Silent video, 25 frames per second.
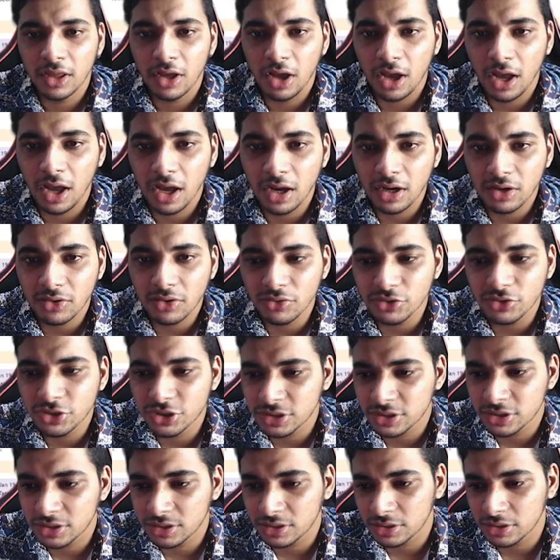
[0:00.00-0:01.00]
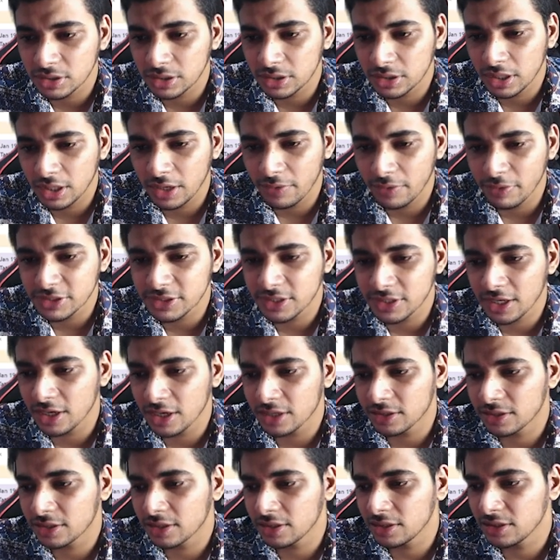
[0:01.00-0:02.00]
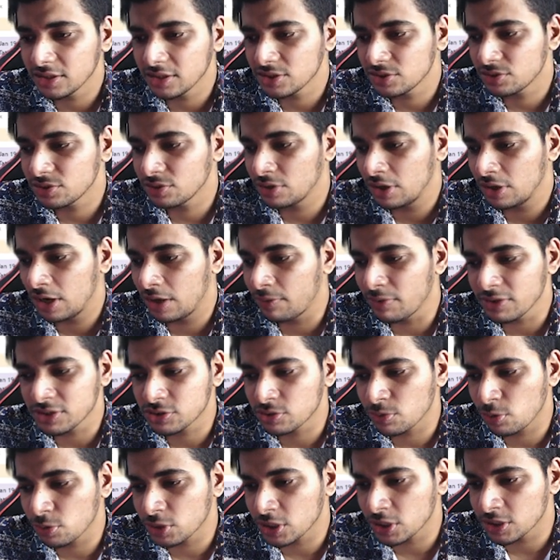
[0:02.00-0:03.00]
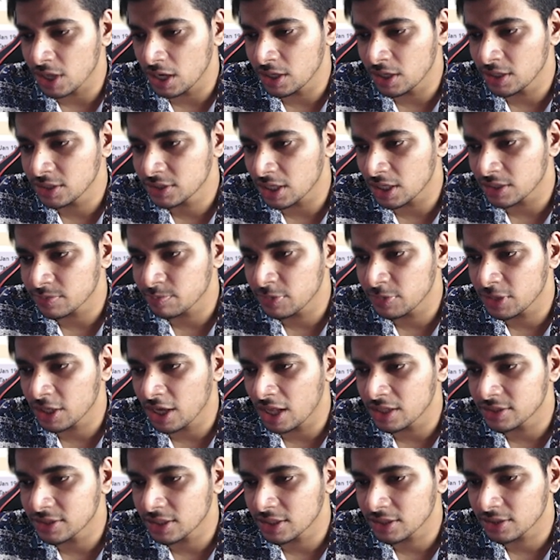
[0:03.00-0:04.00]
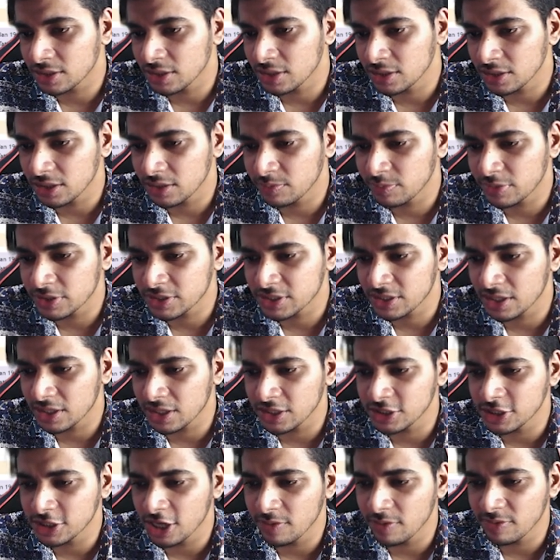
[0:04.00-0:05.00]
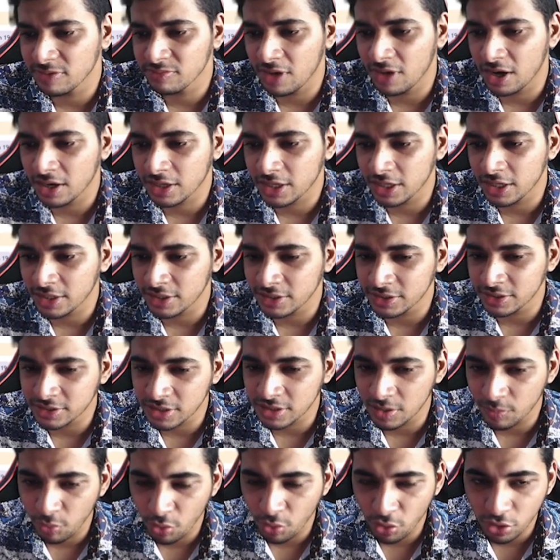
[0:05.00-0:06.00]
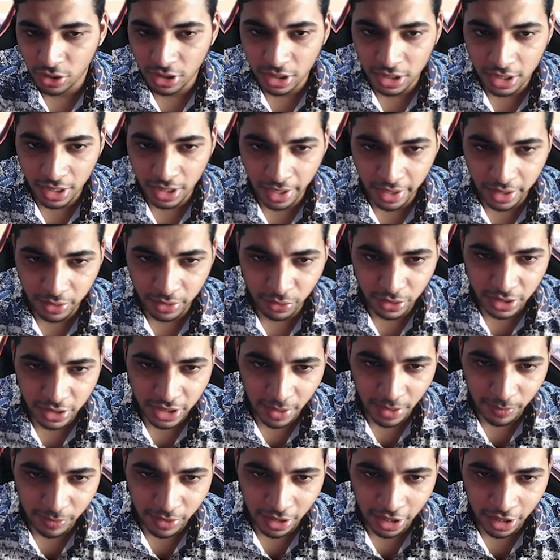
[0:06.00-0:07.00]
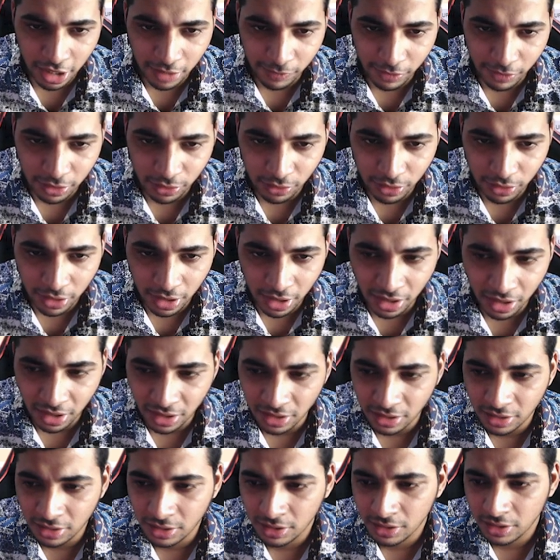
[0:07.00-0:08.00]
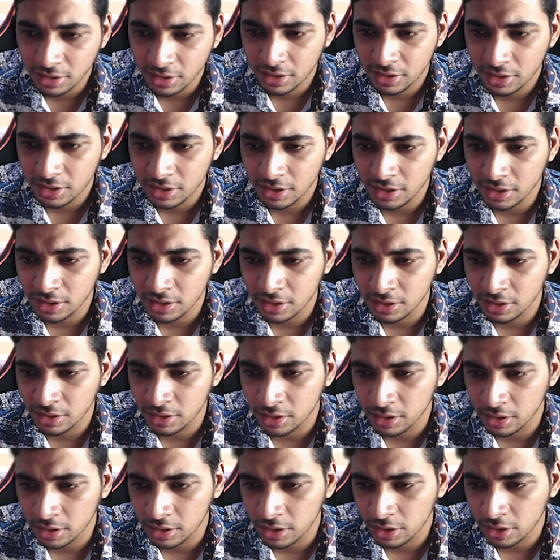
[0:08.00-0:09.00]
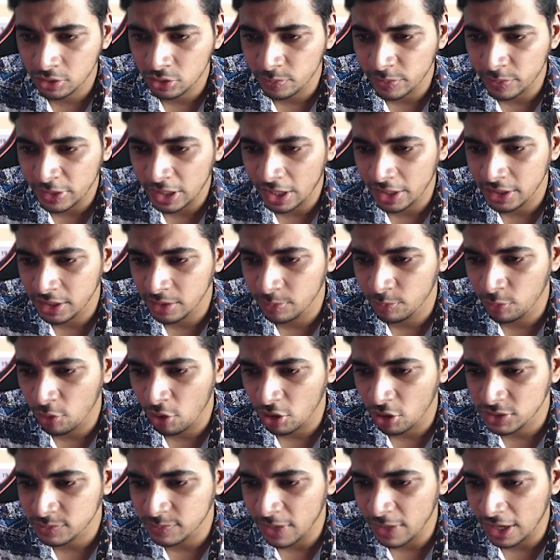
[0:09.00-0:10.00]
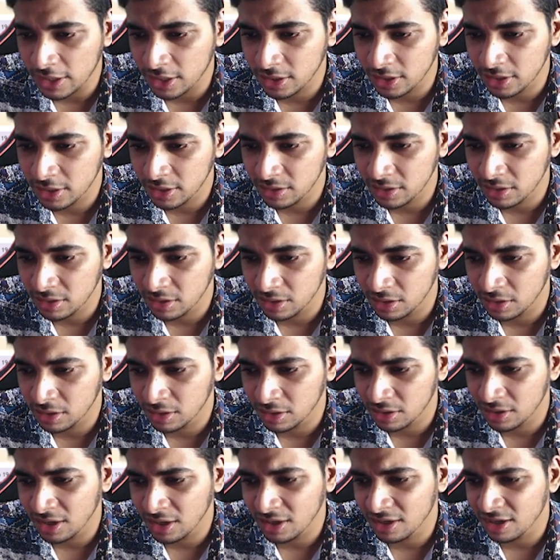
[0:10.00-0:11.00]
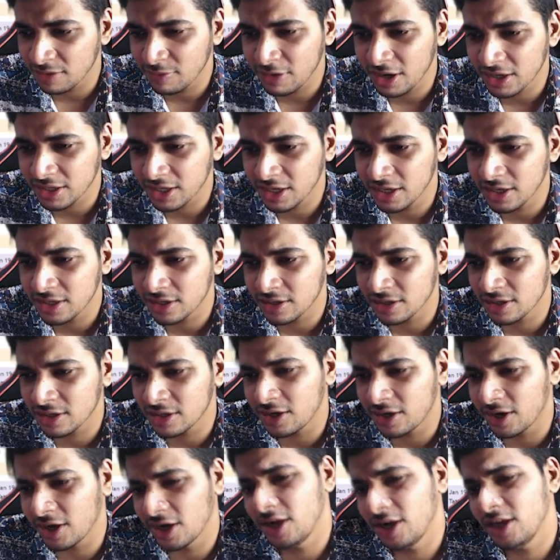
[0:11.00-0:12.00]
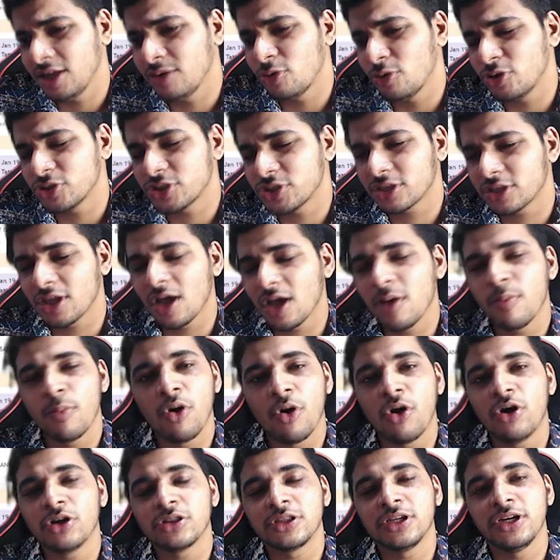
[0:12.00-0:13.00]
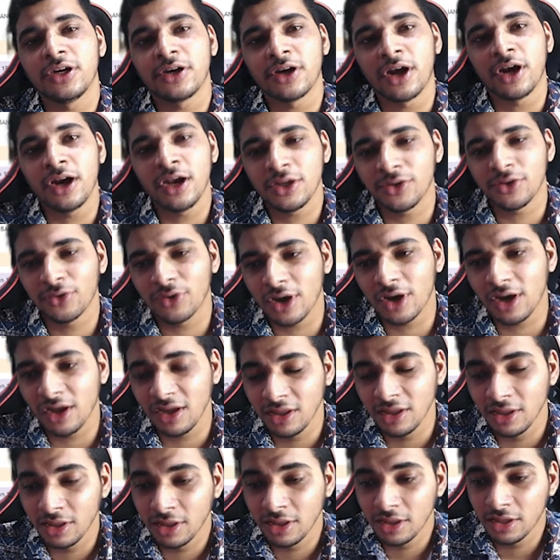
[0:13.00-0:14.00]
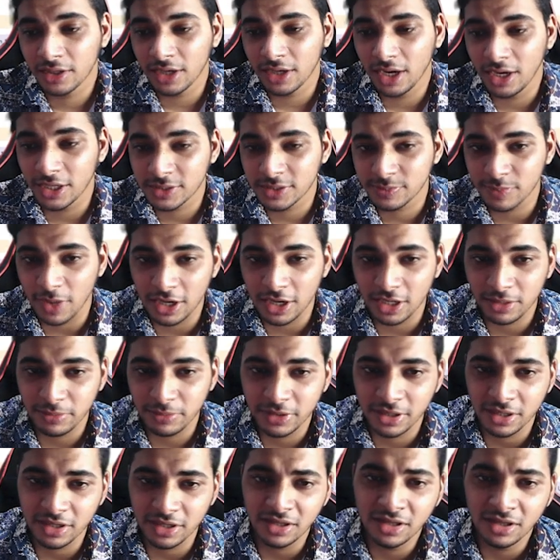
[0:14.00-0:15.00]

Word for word: एंड कुछ लेवल्स देख लेते हैं सो लेवल्स तो बहुत आसानी से आप निकाल सकते हैं कि बेसिकली जहाँ पे मार्केट ने सपोर्ट लिया है वही आपका लेवल होगा एक एक तो पहला ये बॉक्स पैटर्न है कल का मार्केट ट्रेंडिंग हो सकता है बहुत ही ट्रेंडिंग होगा कल एक्सपायरी भी है